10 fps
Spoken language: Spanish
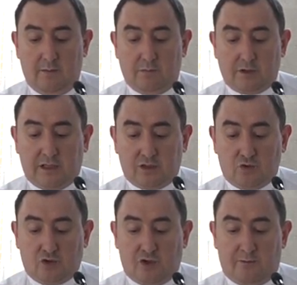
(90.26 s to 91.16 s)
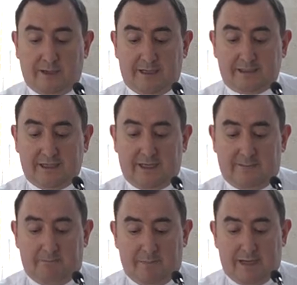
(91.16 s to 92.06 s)
porque sus obras
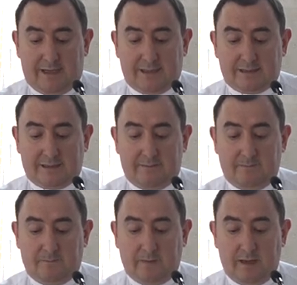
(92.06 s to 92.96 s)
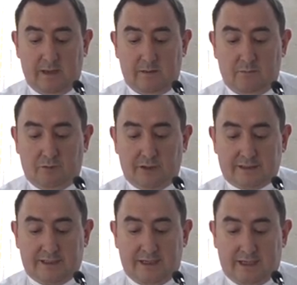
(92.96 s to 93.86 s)
eran malas,
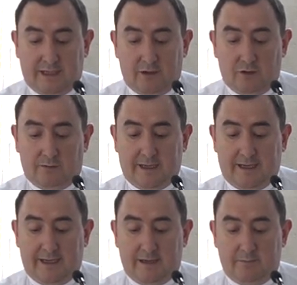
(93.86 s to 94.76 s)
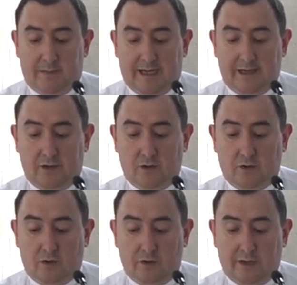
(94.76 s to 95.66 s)
pues el que obra el mal
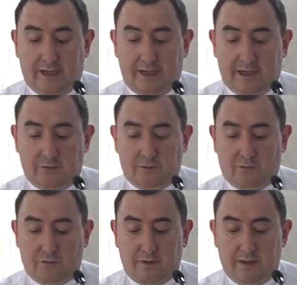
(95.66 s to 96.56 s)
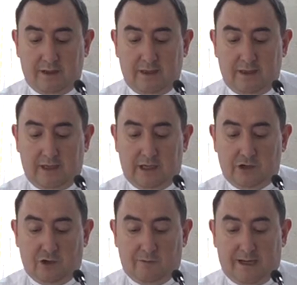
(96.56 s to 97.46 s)
odia la luz y
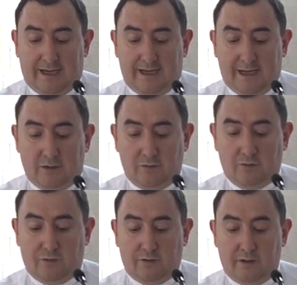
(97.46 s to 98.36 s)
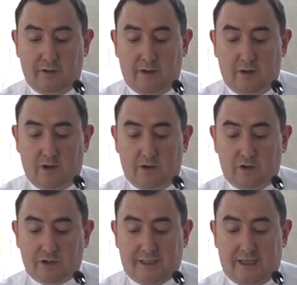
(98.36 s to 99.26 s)
no va a la luz,
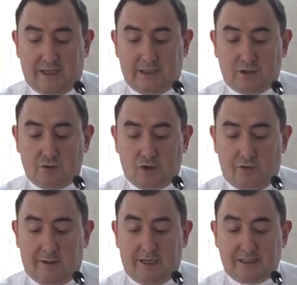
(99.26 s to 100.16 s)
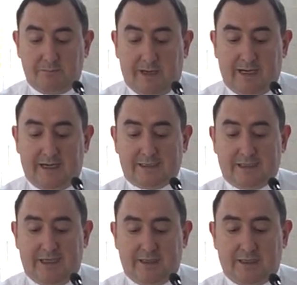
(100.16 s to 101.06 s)
no sea que sus obras malas
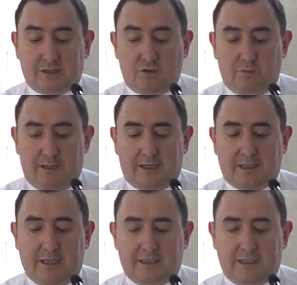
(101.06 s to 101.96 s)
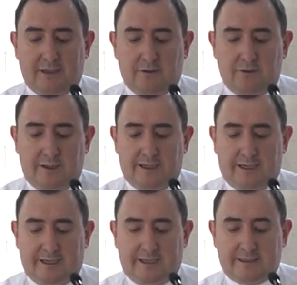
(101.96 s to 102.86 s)
sean descubiertas y
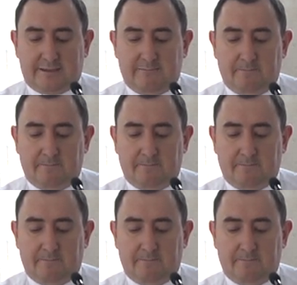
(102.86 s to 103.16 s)
condenadas,